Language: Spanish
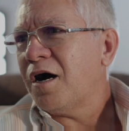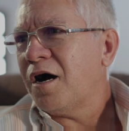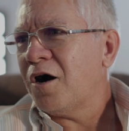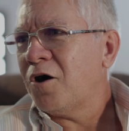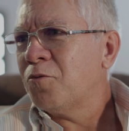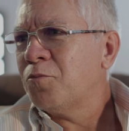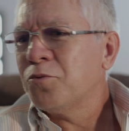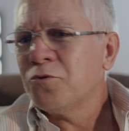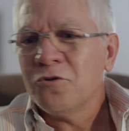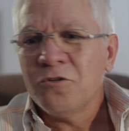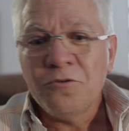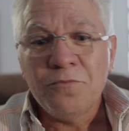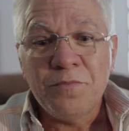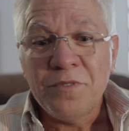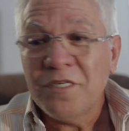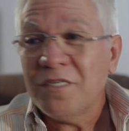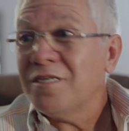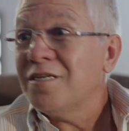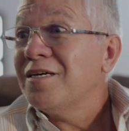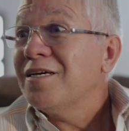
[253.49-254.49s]
al
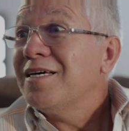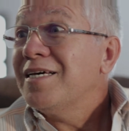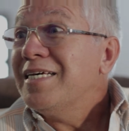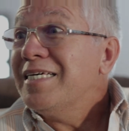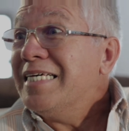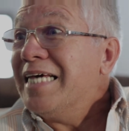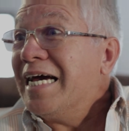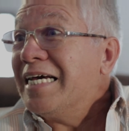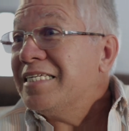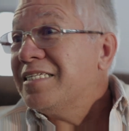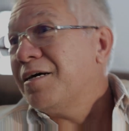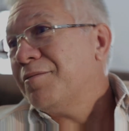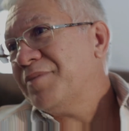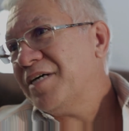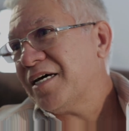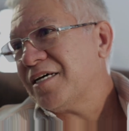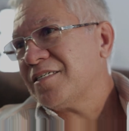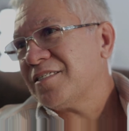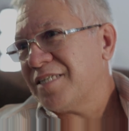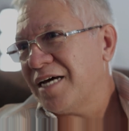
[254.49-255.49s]
prohibir y además
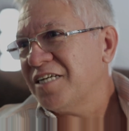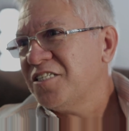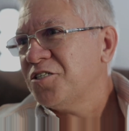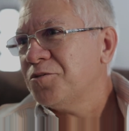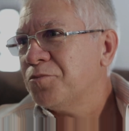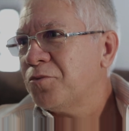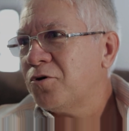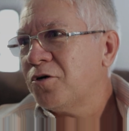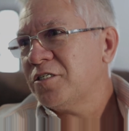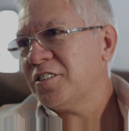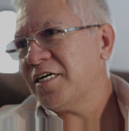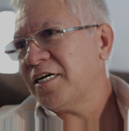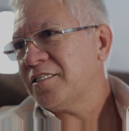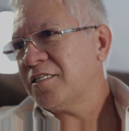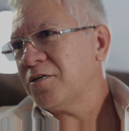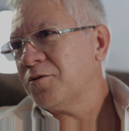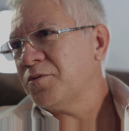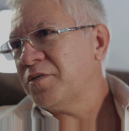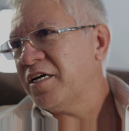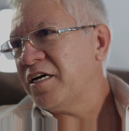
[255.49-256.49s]
amenazar de muerte a
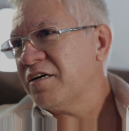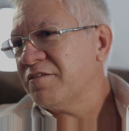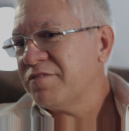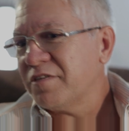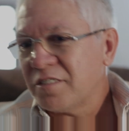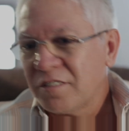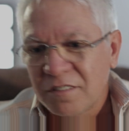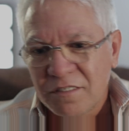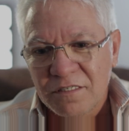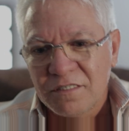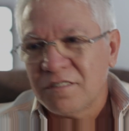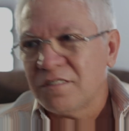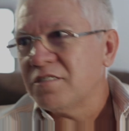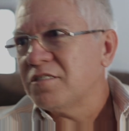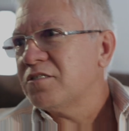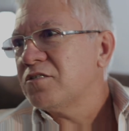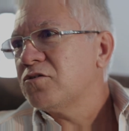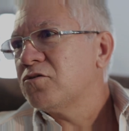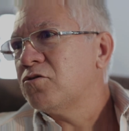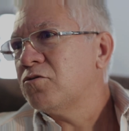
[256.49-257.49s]
Adán y Eva si
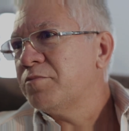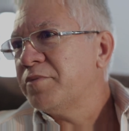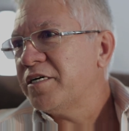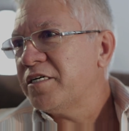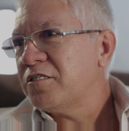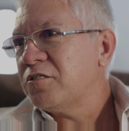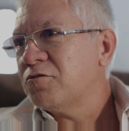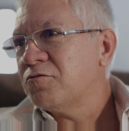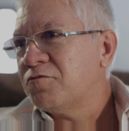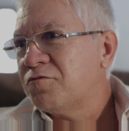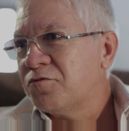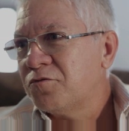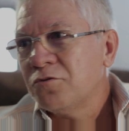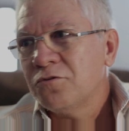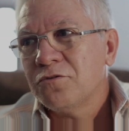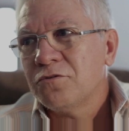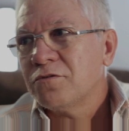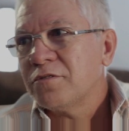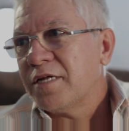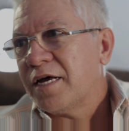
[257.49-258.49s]
ellos comían el
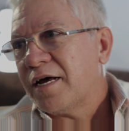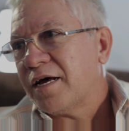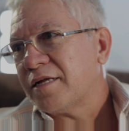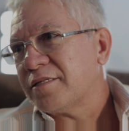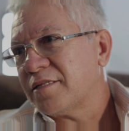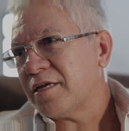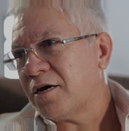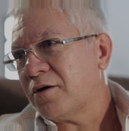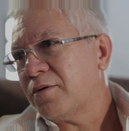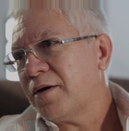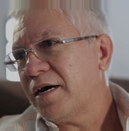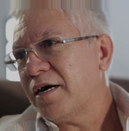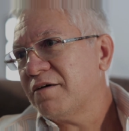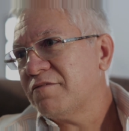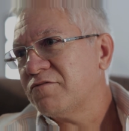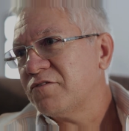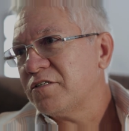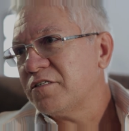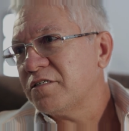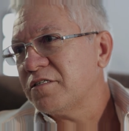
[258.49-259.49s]
fruto de, de
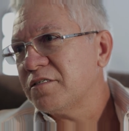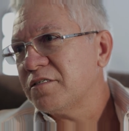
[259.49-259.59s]
ese